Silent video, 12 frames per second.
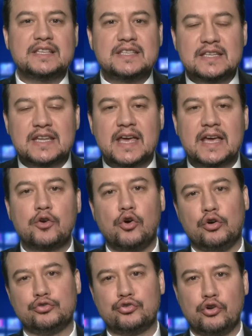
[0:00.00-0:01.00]
yine
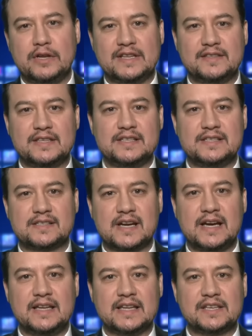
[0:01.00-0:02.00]
kontrol etti
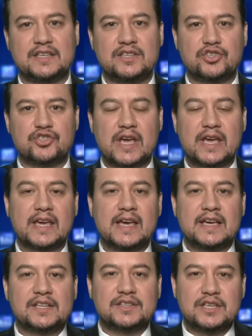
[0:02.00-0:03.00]
İsrail'e gidecek
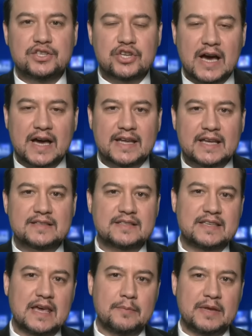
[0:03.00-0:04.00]

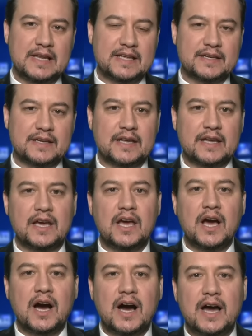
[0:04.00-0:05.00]
ticaret gemilerini
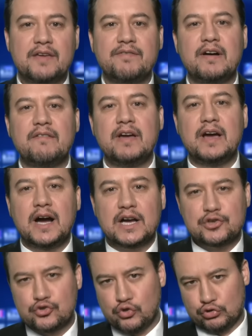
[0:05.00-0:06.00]
Hayfa ve
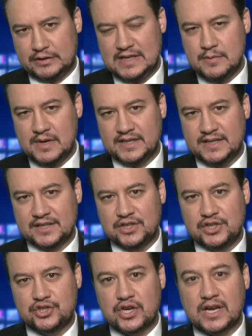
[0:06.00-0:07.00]
Aşdod limanına
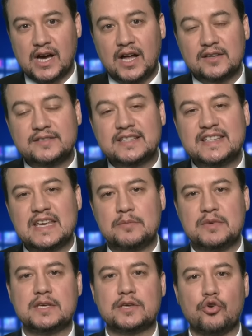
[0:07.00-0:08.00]
gidecek 6
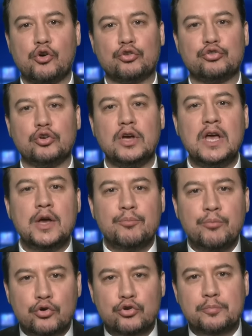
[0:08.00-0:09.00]
gemiyi gördü.
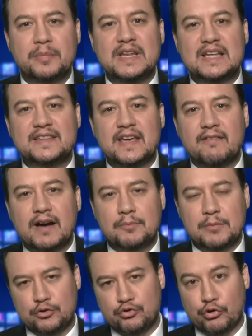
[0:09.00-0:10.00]
Bugün bile
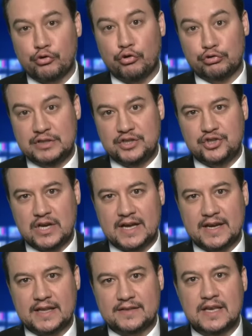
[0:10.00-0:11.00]
devam ediyor o
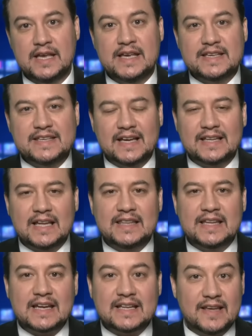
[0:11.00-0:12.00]
ticaret.
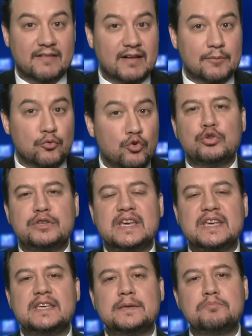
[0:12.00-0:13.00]
Yalanlara devam.
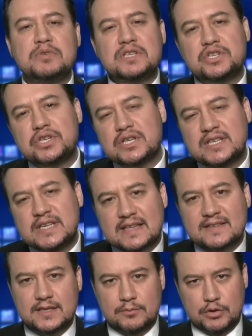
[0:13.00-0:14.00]
Ülkeyi bir
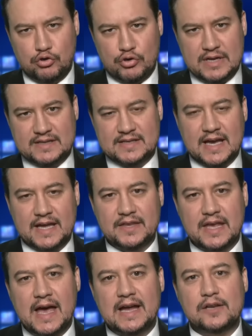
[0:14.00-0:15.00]
şirket gibi yöneten
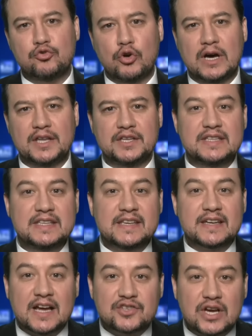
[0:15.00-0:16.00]
Erdoğan'ın
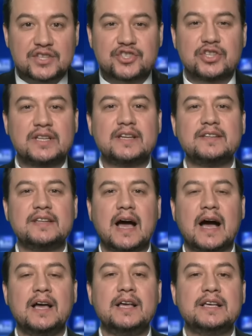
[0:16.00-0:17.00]
ihracatçıları
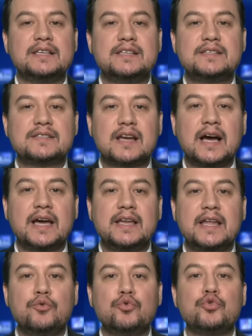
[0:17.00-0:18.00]
da
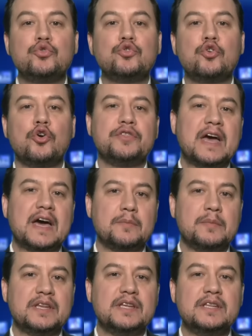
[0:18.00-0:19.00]
İsrail'e ürün
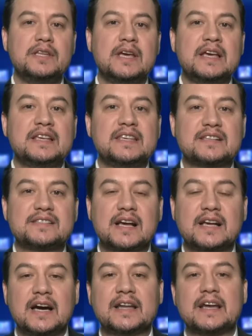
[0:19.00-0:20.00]
göndermenin
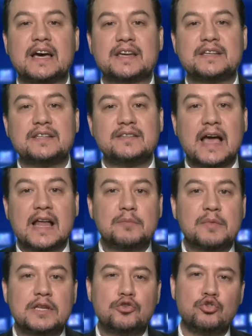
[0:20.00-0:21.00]
yasak kararını
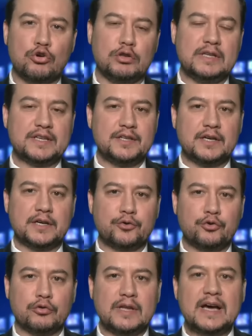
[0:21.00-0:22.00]
delmenin yollarını
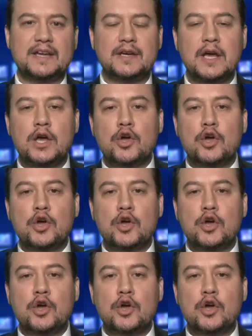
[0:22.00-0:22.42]
arıyorlar.